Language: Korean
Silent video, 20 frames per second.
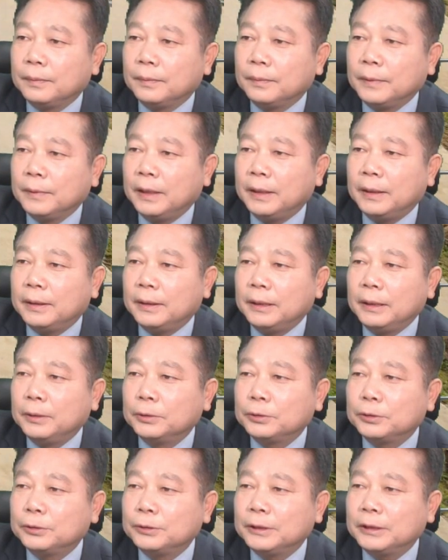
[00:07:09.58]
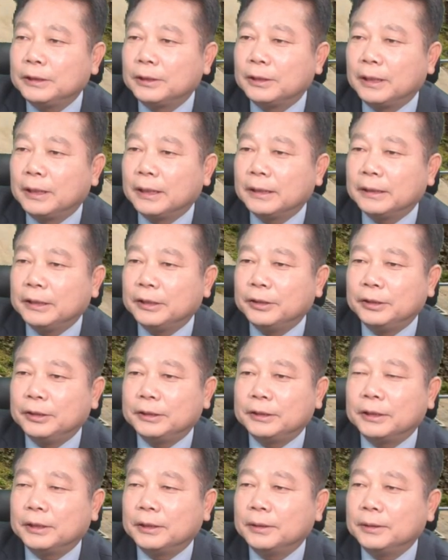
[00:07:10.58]
네, 이곳으로 이제 들어가게 되어
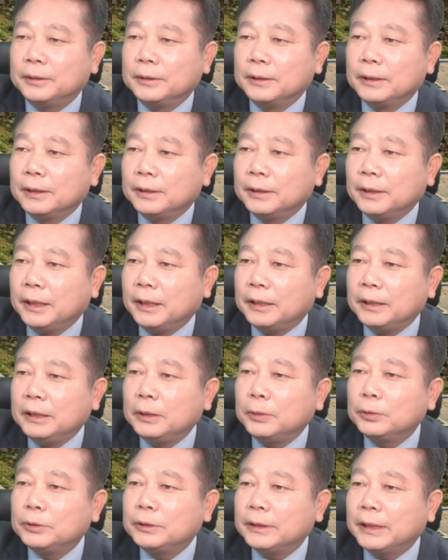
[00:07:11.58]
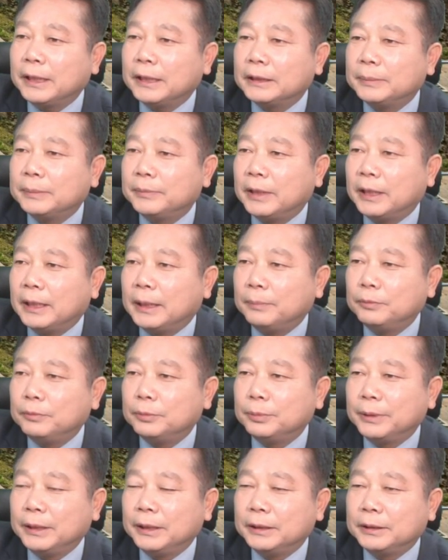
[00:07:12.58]
있죠. 네, 이곳이 되겠습니다.
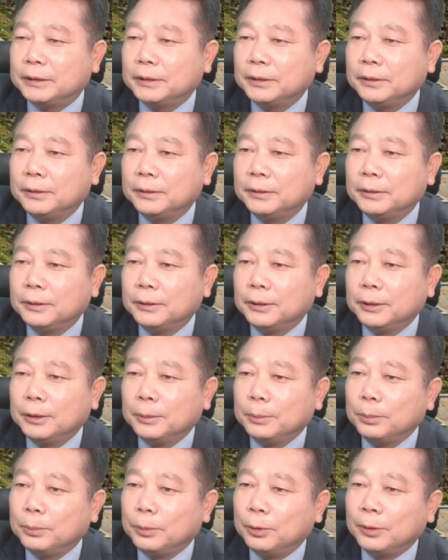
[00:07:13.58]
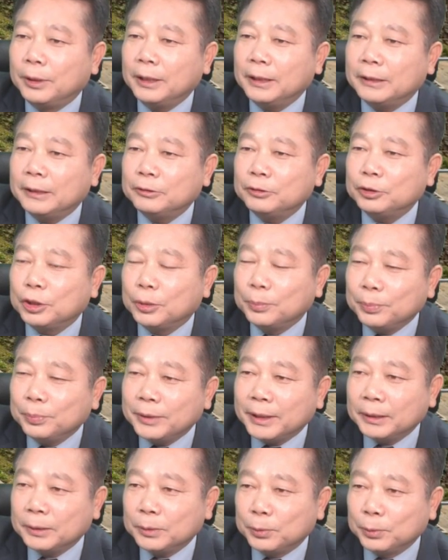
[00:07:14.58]
앞부분에 있죠. 뭔가 아주
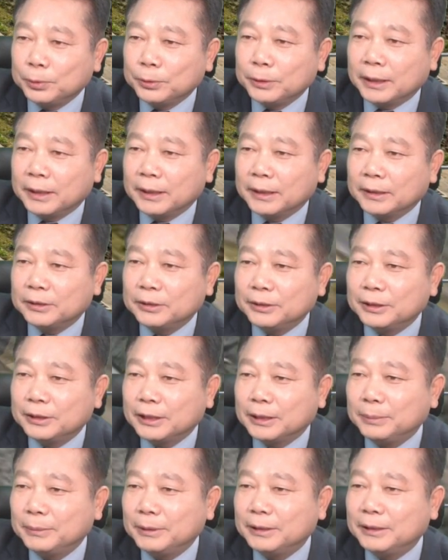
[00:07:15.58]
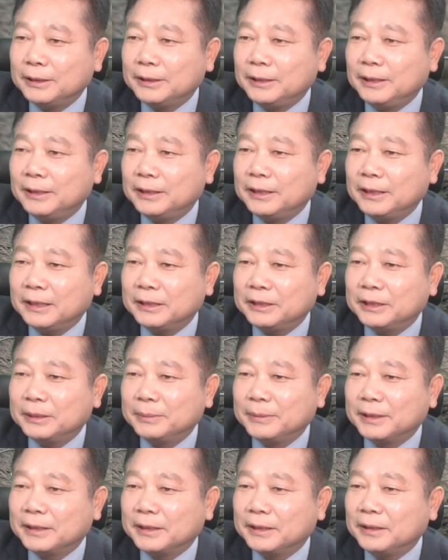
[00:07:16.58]
첨단 공장 같은 느낌이 들지
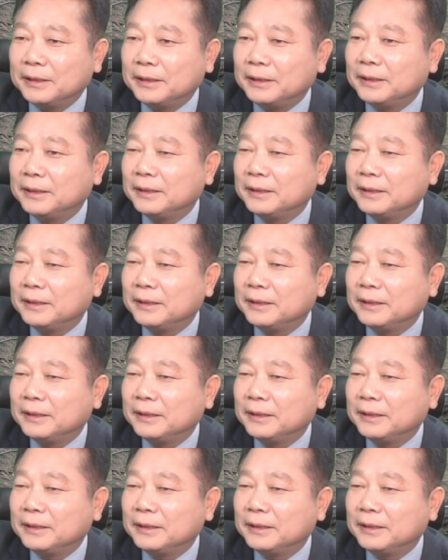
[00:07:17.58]
않으십니까?